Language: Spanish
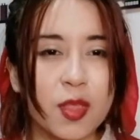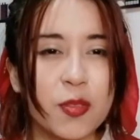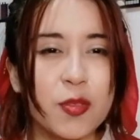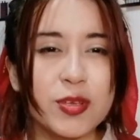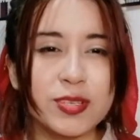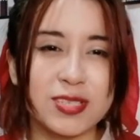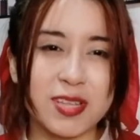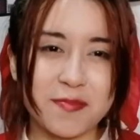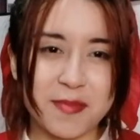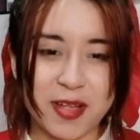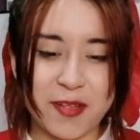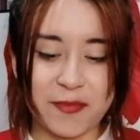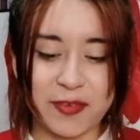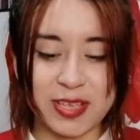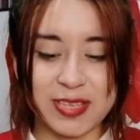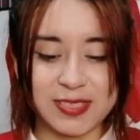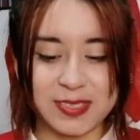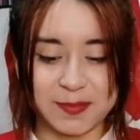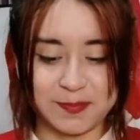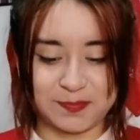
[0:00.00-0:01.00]
No está mal,
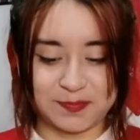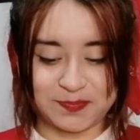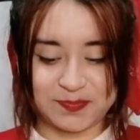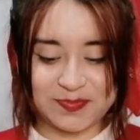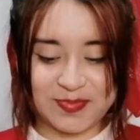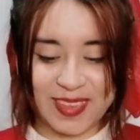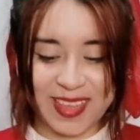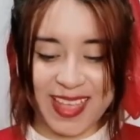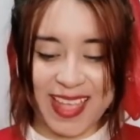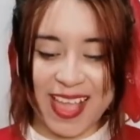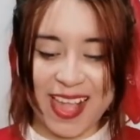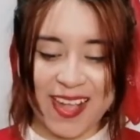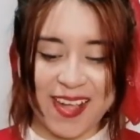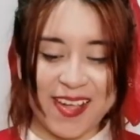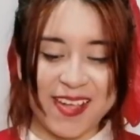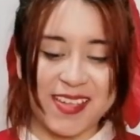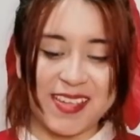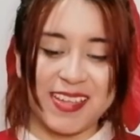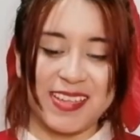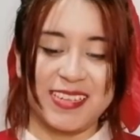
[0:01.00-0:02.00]
fíjense.
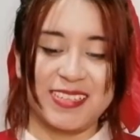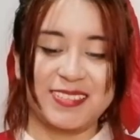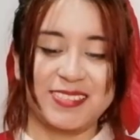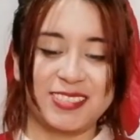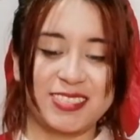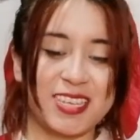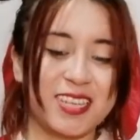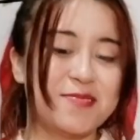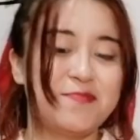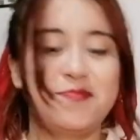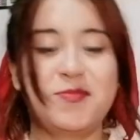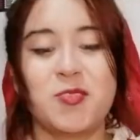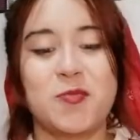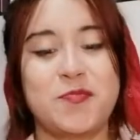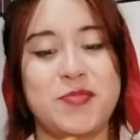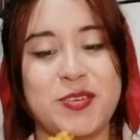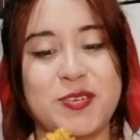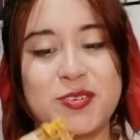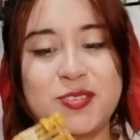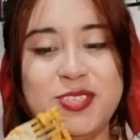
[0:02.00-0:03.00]
O sea,
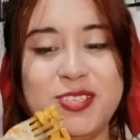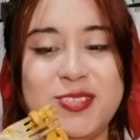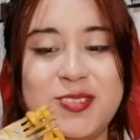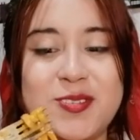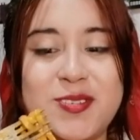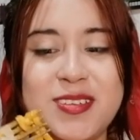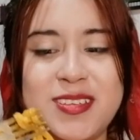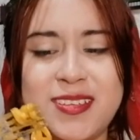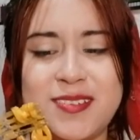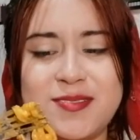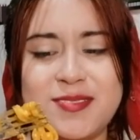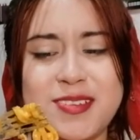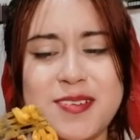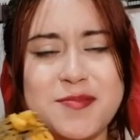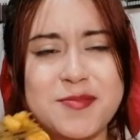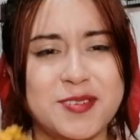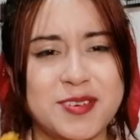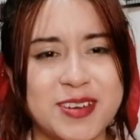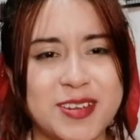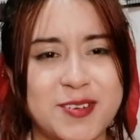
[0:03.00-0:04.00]
lo picocito le da un
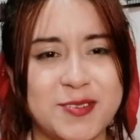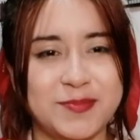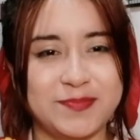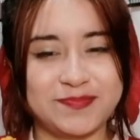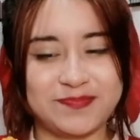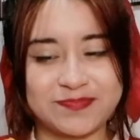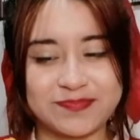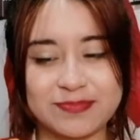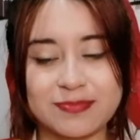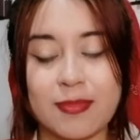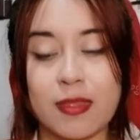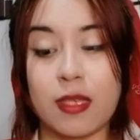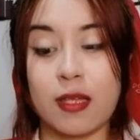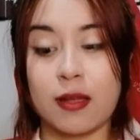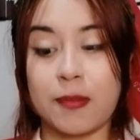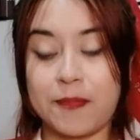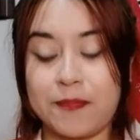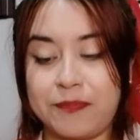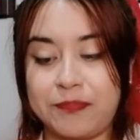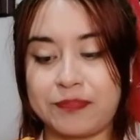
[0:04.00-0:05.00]
sabor rico.
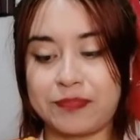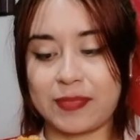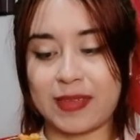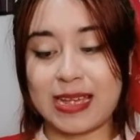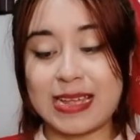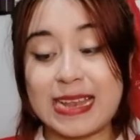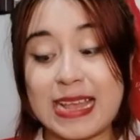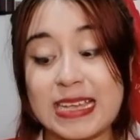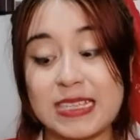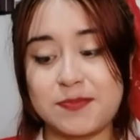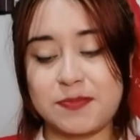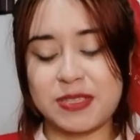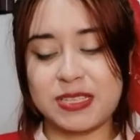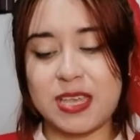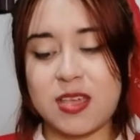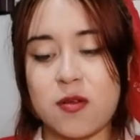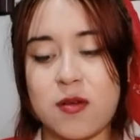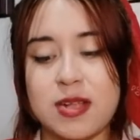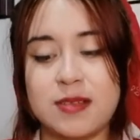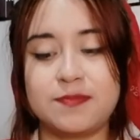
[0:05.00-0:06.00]
Las
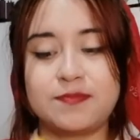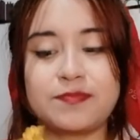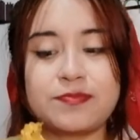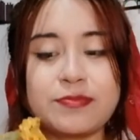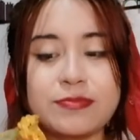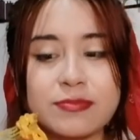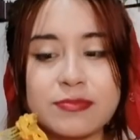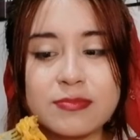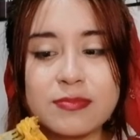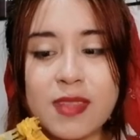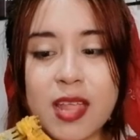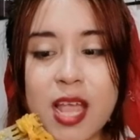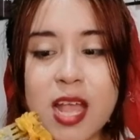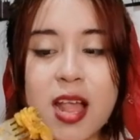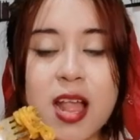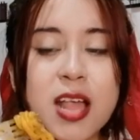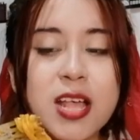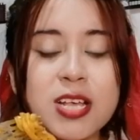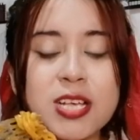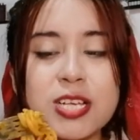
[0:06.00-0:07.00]
especies igual.
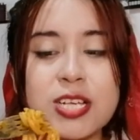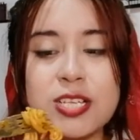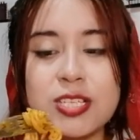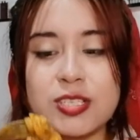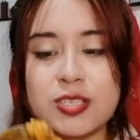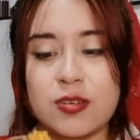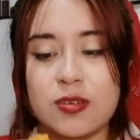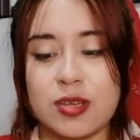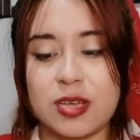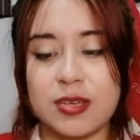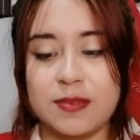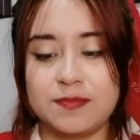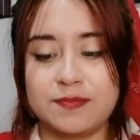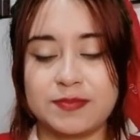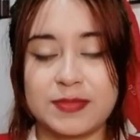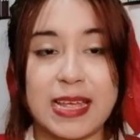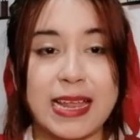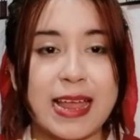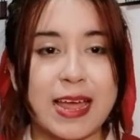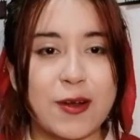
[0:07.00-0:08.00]
Solo que
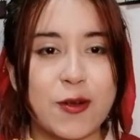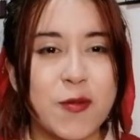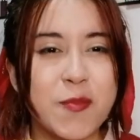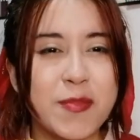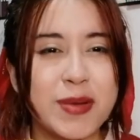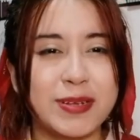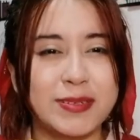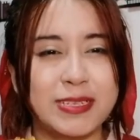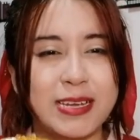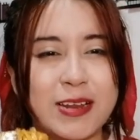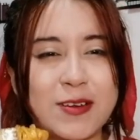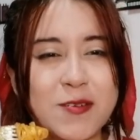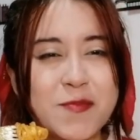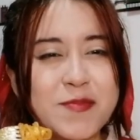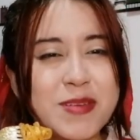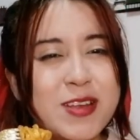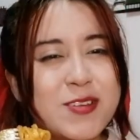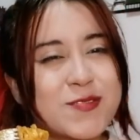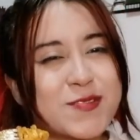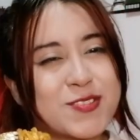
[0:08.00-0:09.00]
el aroma, el
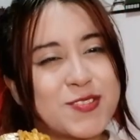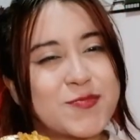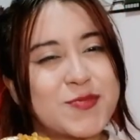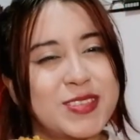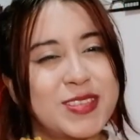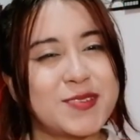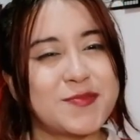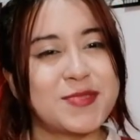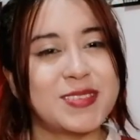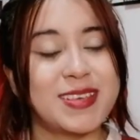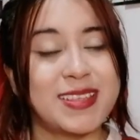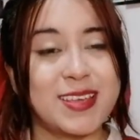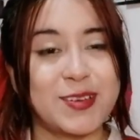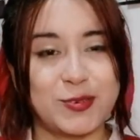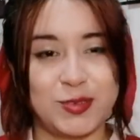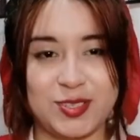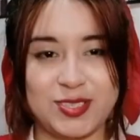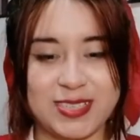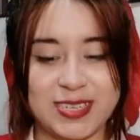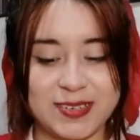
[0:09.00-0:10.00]
aroma es lo que no me termina de
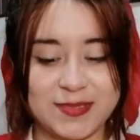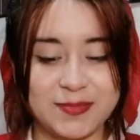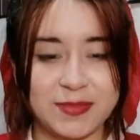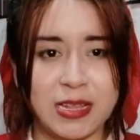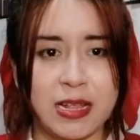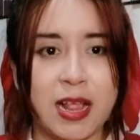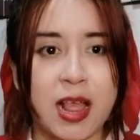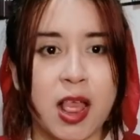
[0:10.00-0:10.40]
gustar.